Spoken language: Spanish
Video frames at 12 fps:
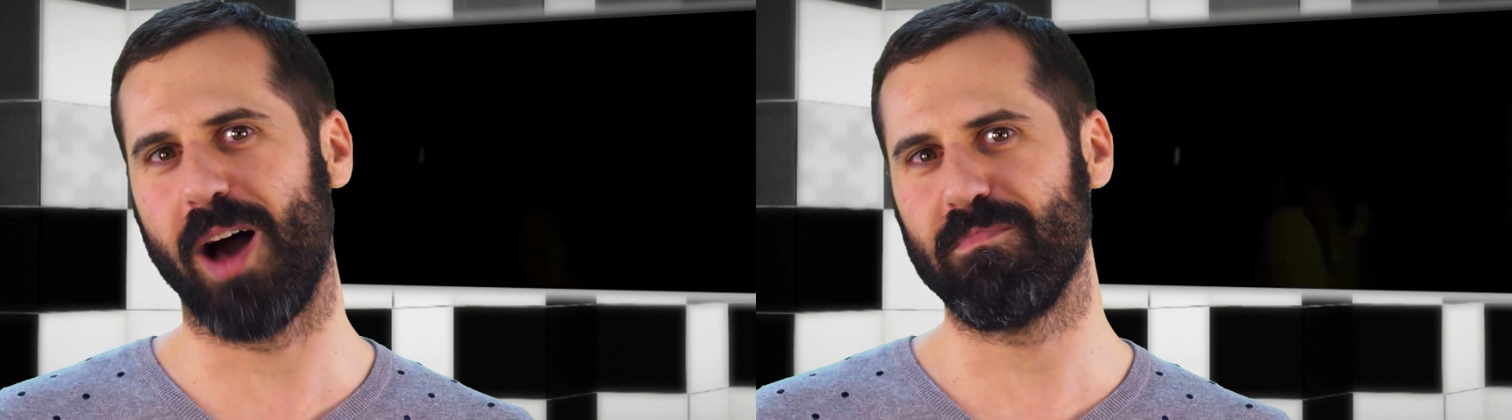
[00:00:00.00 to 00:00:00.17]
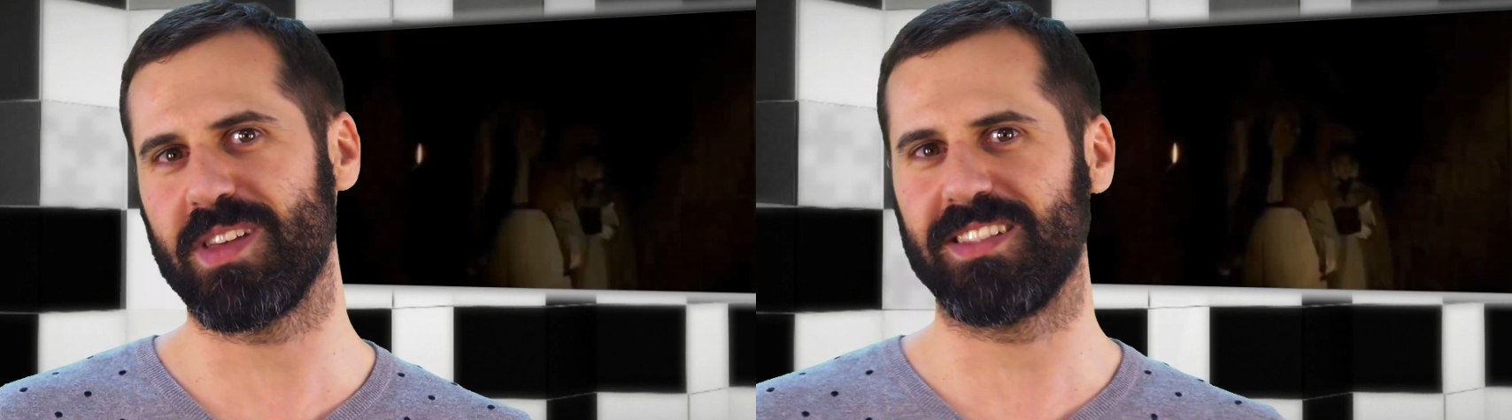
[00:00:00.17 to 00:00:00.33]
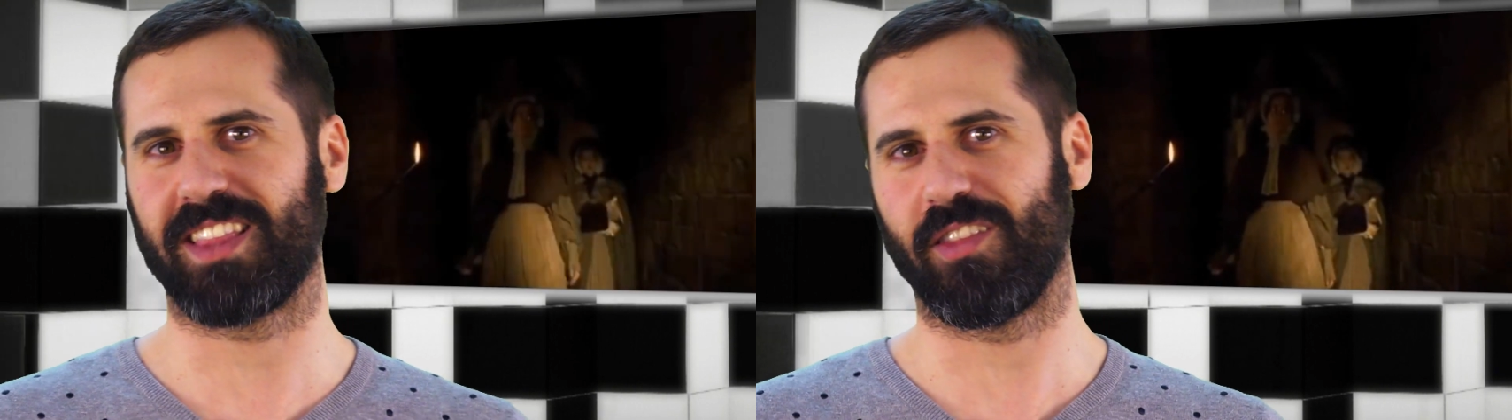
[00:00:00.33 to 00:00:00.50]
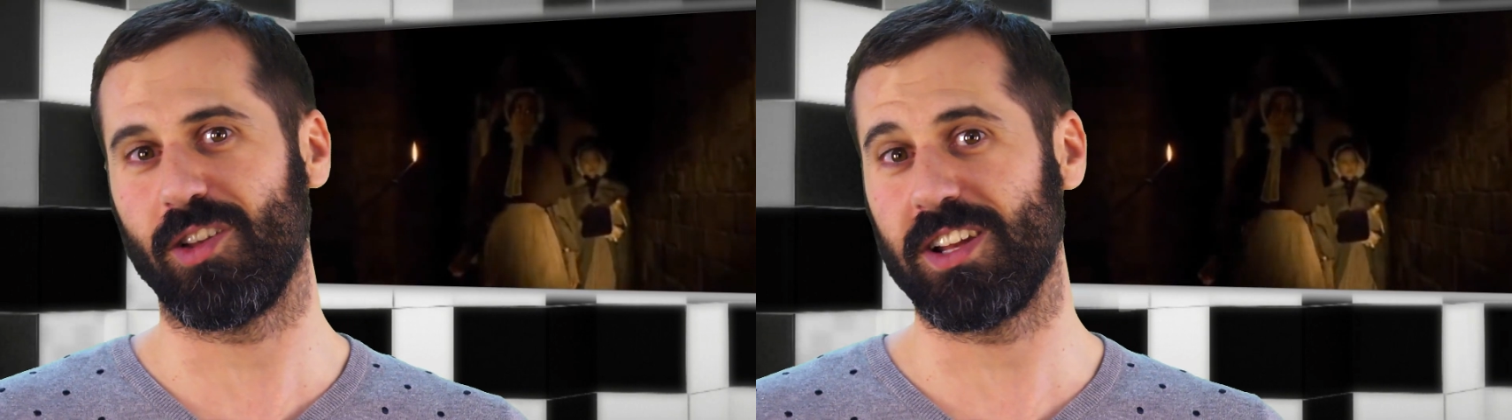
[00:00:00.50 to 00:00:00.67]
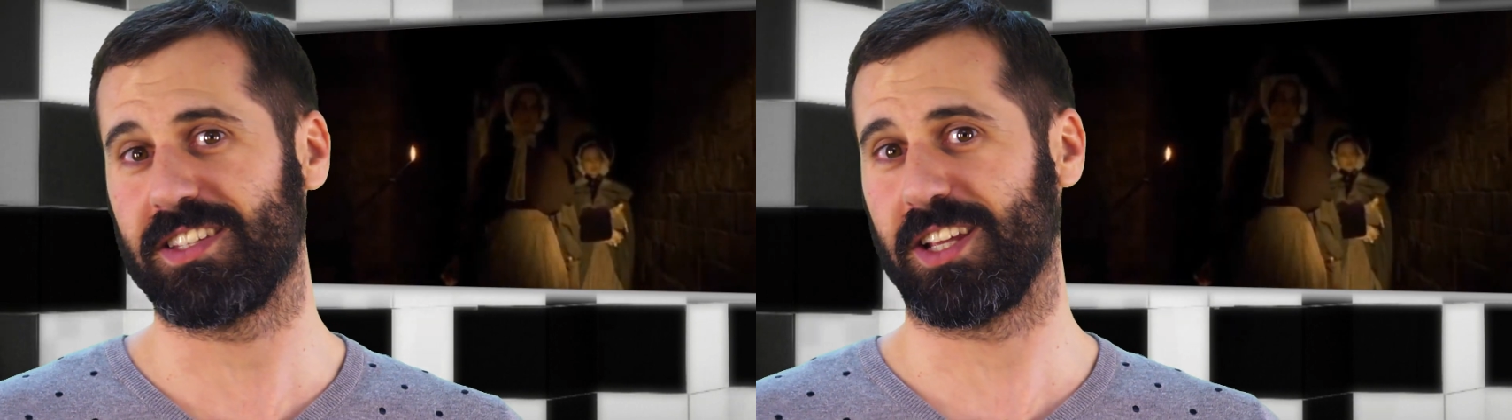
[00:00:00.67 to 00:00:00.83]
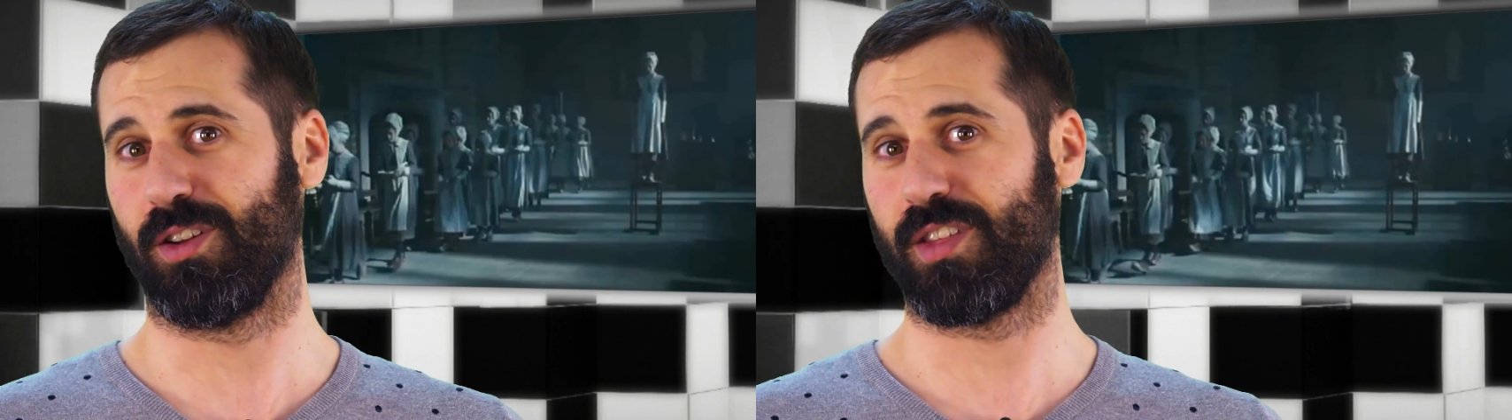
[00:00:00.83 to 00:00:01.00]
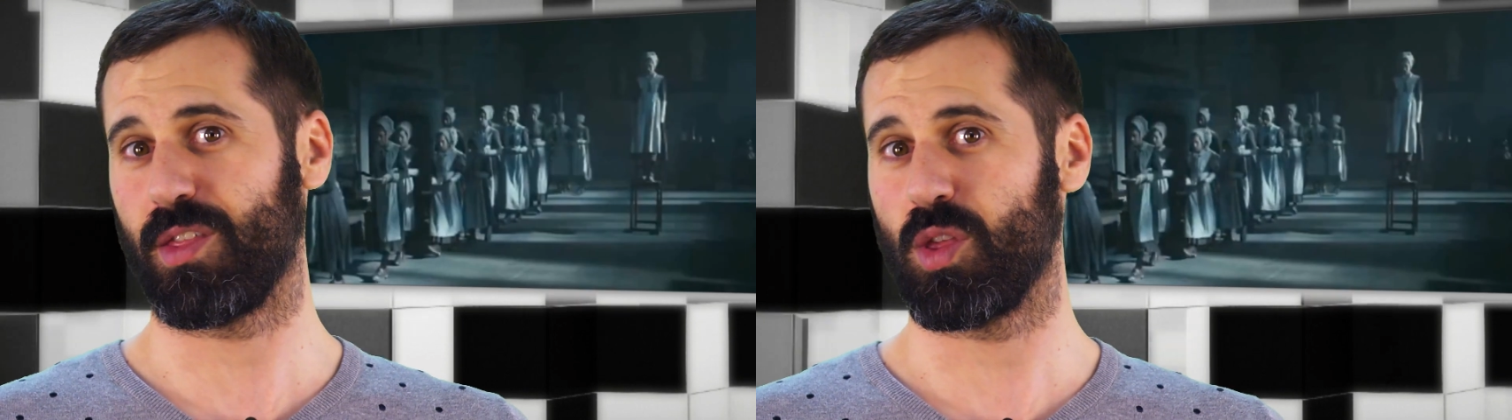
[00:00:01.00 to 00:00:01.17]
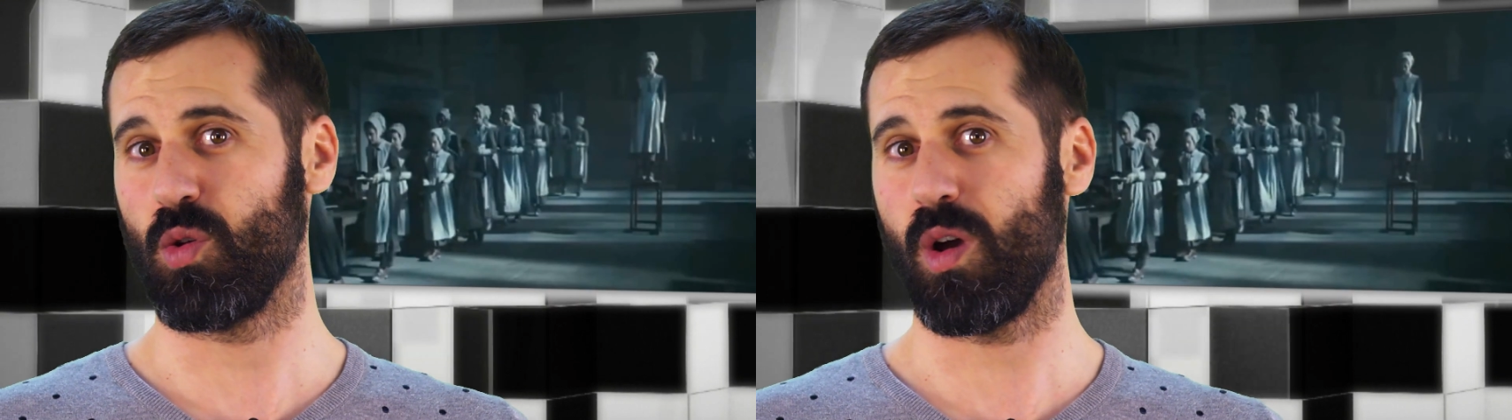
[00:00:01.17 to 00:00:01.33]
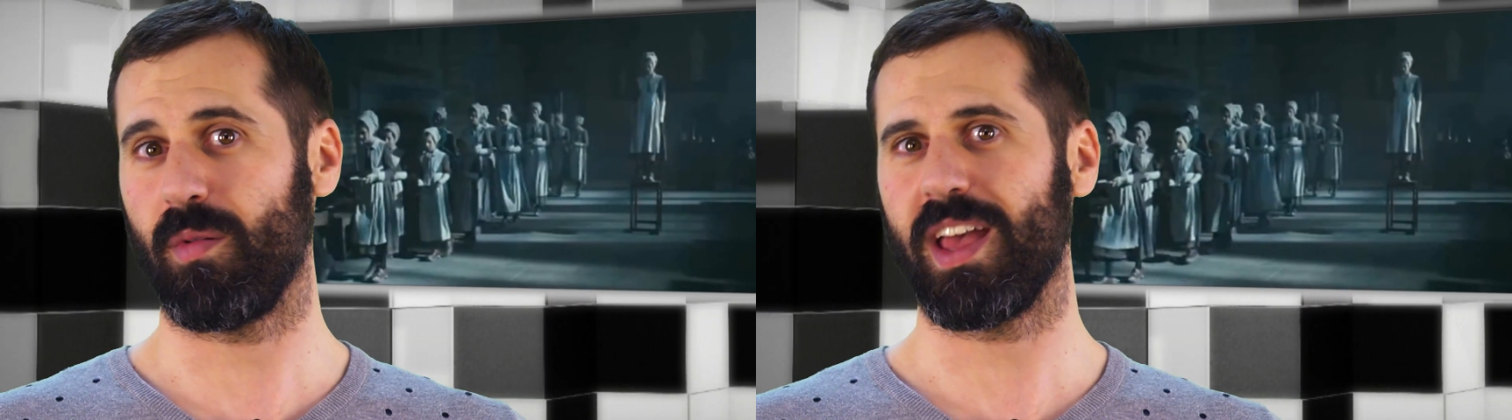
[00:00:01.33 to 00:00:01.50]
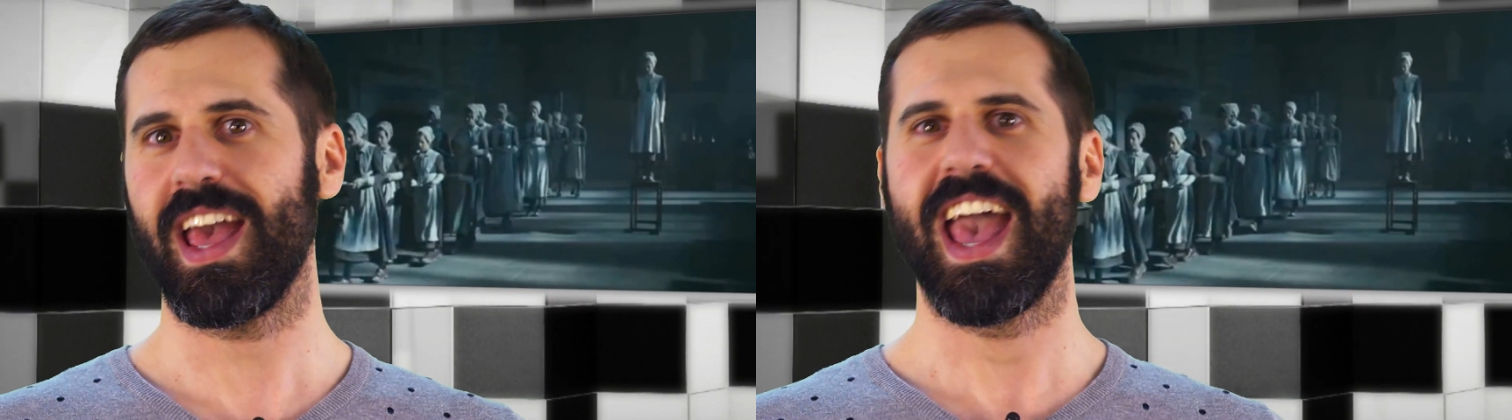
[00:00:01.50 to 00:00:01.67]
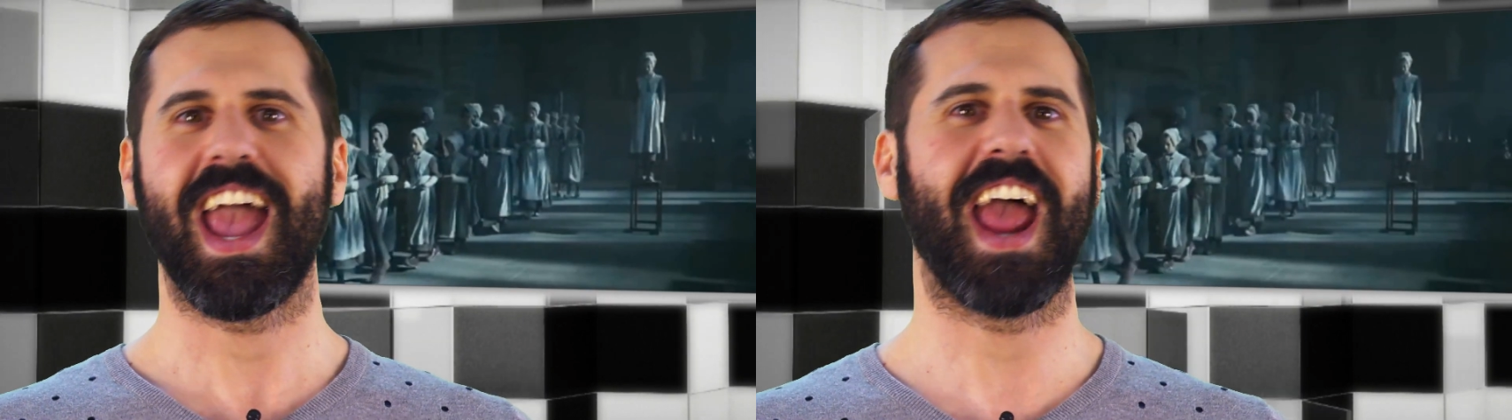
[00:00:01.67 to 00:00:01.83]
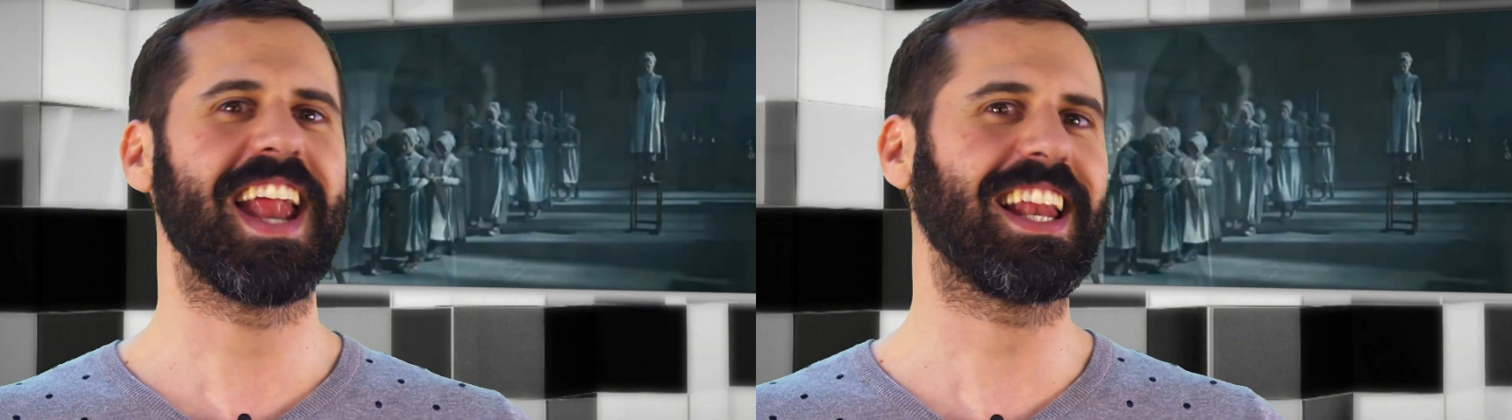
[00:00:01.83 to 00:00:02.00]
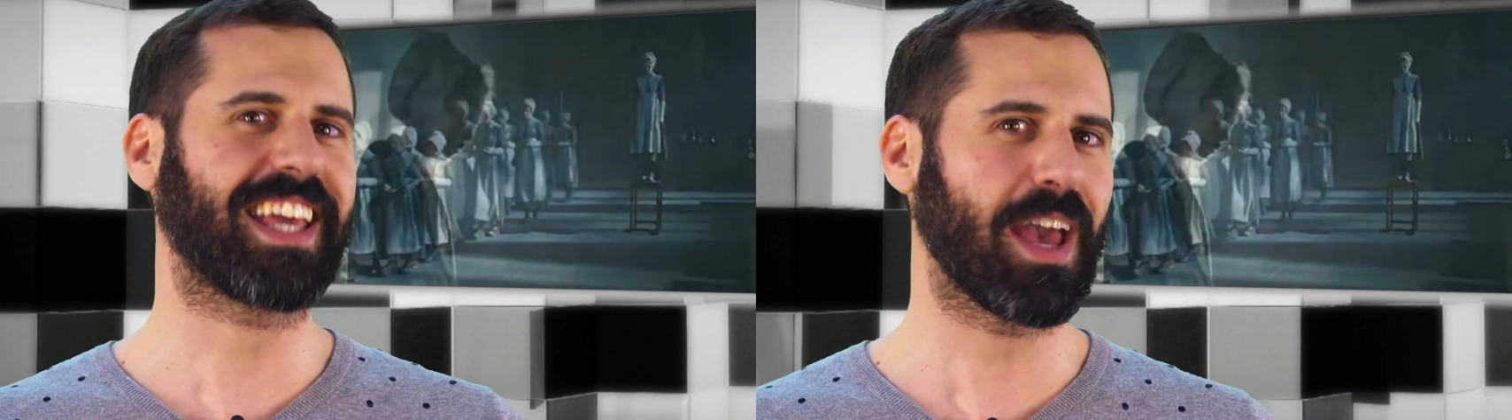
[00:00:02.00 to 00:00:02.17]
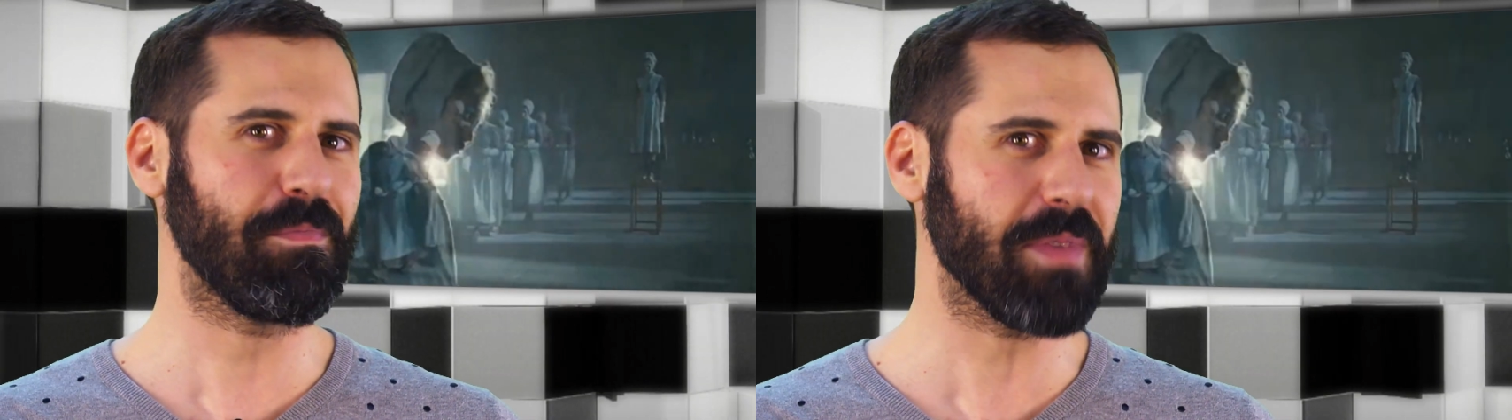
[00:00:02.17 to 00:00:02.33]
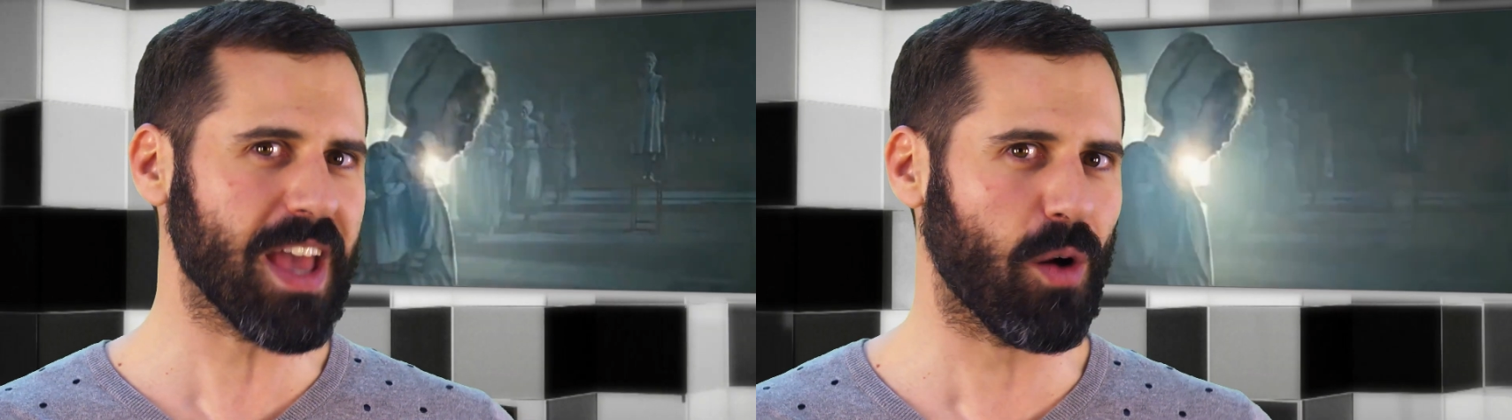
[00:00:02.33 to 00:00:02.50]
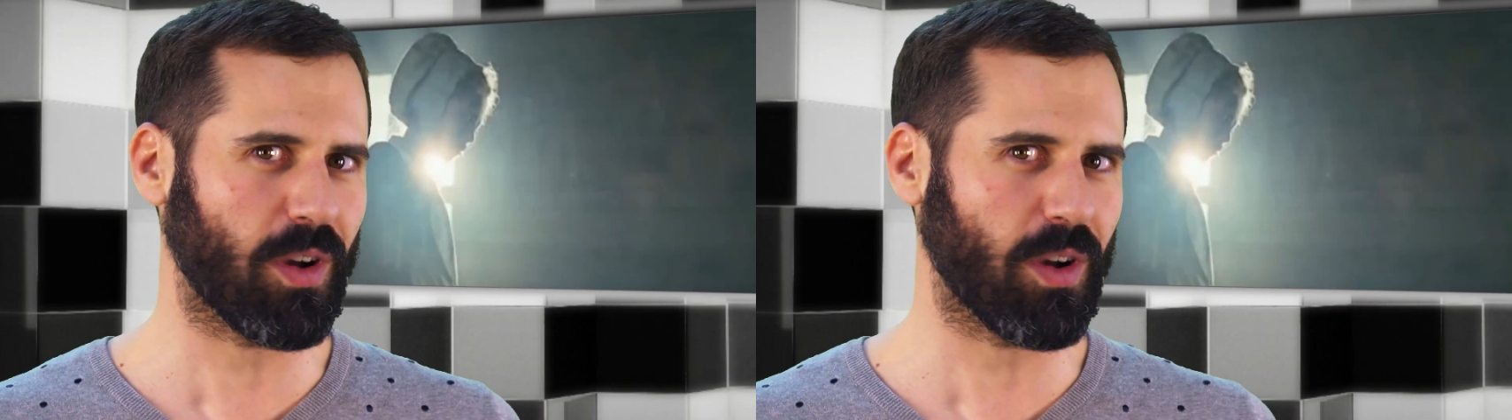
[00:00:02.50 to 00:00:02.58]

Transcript: ambientado en el siglo XIX en el que Mia